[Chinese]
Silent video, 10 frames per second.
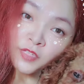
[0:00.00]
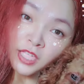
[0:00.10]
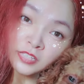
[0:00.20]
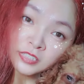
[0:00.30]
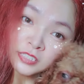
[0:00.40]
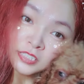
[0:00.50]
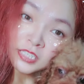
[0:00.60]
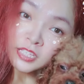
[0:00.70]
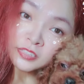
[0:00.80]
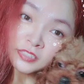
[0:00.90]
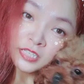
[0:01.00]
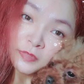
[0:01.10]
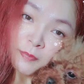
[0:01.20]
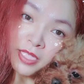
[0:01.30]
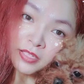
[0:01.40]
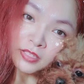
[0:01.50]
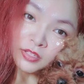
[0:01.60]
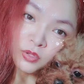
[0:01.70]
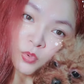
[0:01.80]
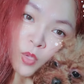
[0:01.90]
飞几千几百
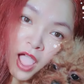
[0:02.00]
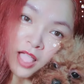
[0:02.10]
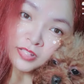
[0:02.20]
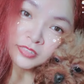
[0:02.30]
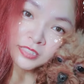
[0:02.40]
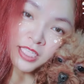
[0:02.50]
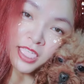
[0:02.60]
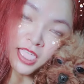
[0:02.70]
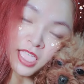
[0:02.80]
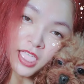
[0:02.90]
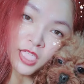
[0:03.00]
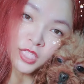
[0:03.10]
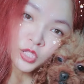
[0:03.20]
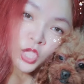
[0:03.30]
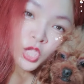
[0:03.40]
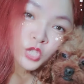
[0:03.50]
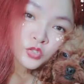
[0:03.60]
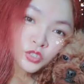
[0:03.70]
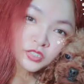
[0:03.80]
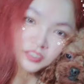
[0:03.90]
个光年，
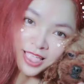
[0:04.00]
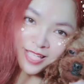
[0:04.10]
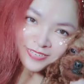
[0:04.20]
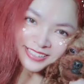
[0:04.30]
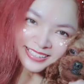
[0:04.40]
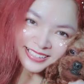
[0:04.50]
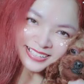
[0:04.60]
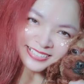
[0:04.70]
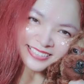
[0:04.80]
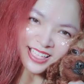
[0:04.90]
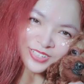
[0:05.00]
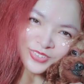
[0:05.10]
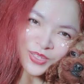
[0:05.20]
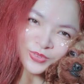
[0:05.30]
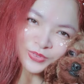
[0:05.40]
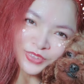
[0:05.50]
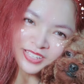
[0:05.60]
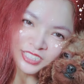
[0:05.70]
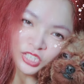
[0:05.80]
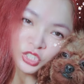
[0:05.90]
寻找一个像永
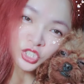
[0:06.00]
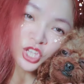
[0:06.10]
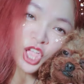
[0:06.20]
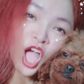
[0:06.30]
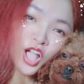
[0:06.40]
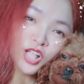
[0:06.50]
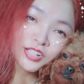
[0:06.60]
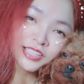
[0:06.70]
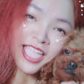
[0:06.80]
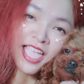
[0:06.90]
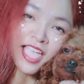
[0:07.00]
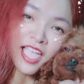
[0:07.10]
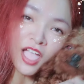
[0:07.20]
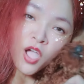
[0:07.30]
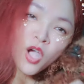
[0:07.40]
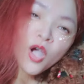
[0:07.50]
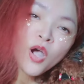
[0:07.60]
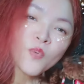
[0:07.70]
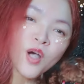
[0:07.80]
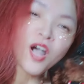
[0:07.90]
远的终点。
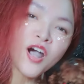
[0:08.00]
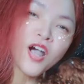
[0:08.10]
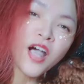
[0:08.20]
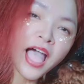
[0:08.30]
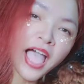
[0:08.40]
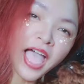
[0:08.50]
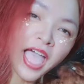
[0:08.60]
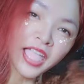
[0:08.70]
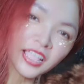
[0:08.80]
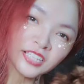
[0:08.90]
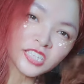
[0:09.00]
我爱